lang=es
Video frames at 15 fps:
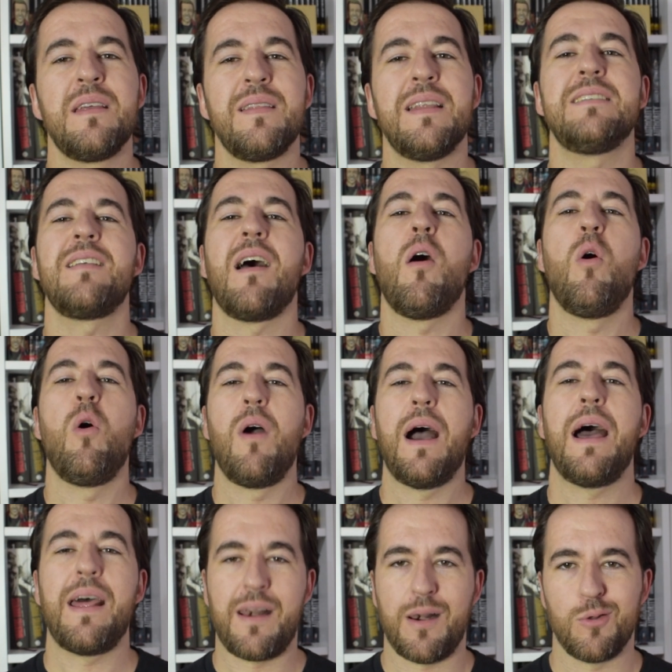
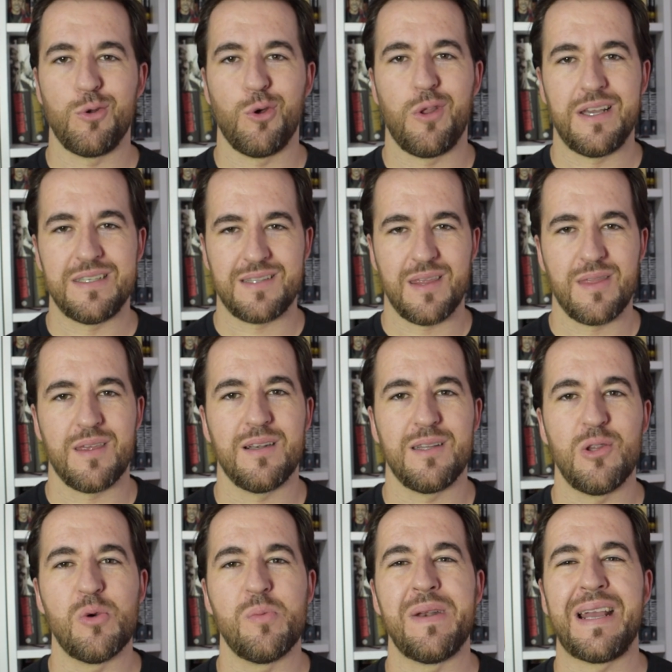desahogar toda esta
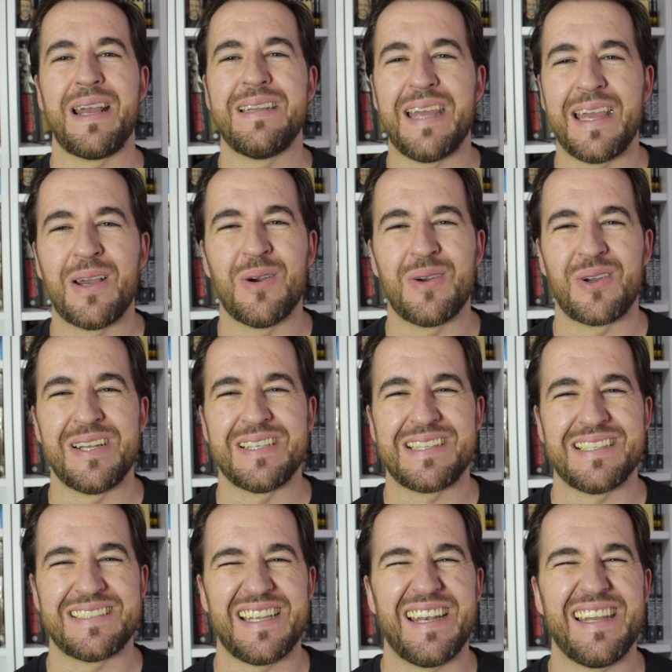incertidumbre que tengo con
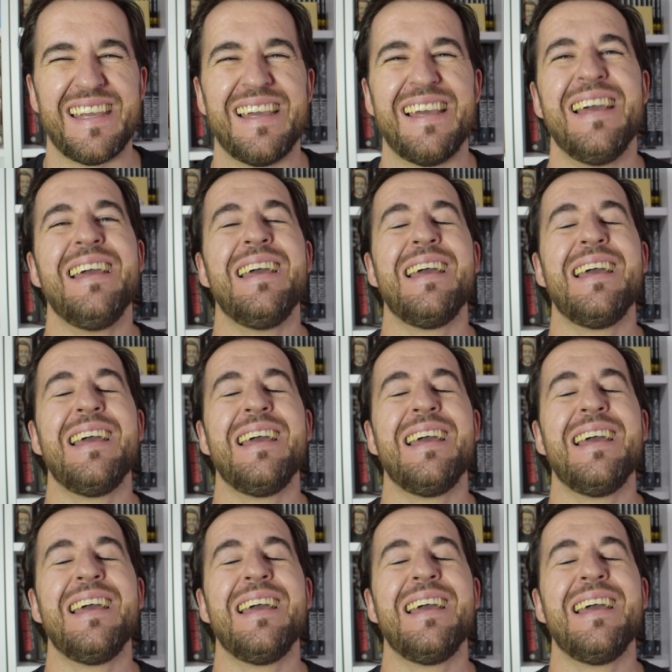esta serie.